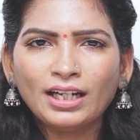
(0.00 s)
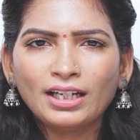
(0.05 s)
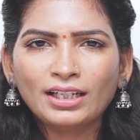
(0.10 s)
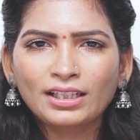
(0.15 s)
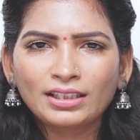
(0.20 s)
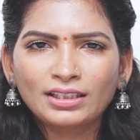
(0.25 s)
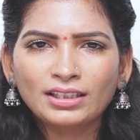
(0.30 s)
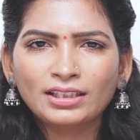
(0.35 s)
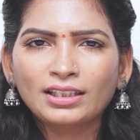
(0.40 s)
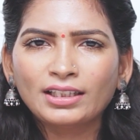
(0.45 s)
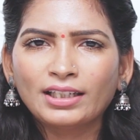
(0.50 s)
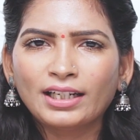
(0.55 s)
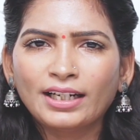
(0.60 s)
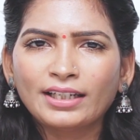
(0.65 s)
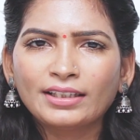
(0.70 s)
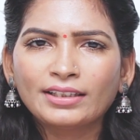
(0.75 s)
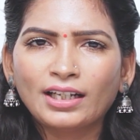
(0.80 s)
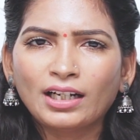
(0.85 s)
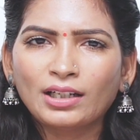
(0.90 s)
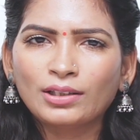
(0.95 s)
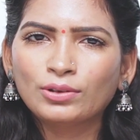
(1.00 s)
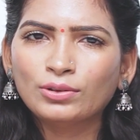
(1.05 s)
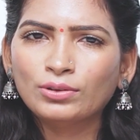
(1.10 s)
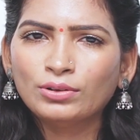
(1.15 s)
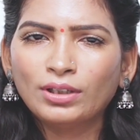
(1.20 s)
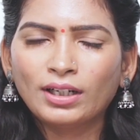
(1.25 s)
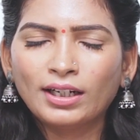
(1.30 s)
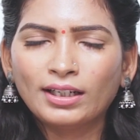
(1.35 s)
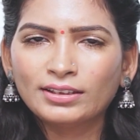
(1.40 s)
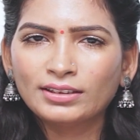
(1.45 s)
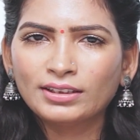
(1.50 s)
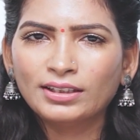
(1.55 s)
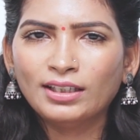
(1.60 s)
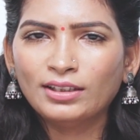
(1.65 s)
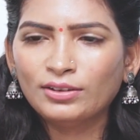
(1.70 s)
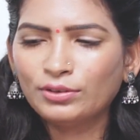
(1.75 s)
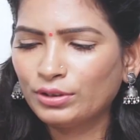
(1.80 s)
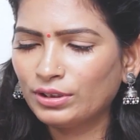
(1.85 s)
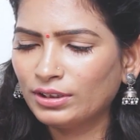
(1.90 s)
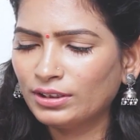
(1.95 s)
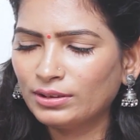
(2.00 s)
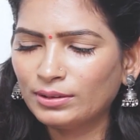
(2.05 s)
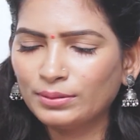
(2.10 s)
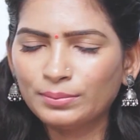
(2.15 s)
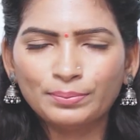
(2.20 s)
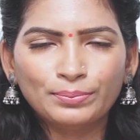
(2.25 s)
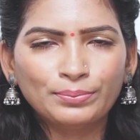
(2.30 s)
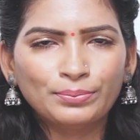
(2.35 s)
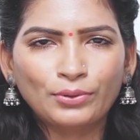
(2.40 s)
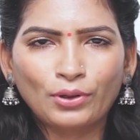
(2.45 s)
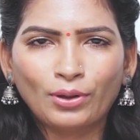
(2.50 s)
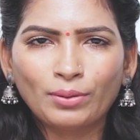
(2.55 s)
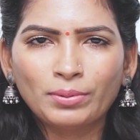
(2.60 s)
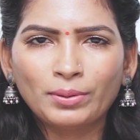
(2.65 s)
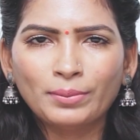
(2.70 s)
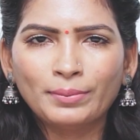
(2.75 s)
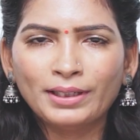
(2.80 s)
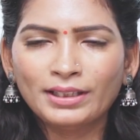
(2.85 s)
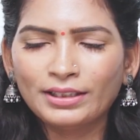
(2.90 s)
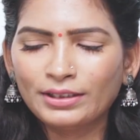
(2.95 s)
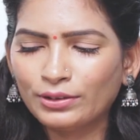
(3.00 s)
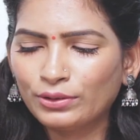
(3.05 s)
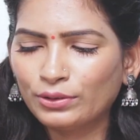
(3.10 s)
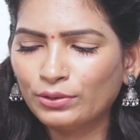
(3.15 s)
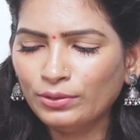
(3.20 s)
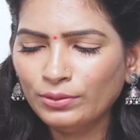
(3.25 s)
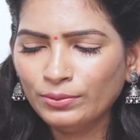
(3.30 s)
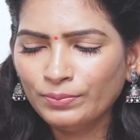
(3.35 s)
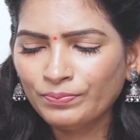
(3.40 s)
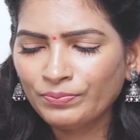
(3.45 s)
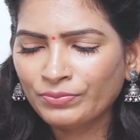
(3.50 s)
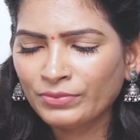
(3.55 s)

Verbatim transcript: ஆகிறதுக்கு லேட் ஆகும் அதுதான் ஒரு ப்ராப்ளமாக இருக்கும்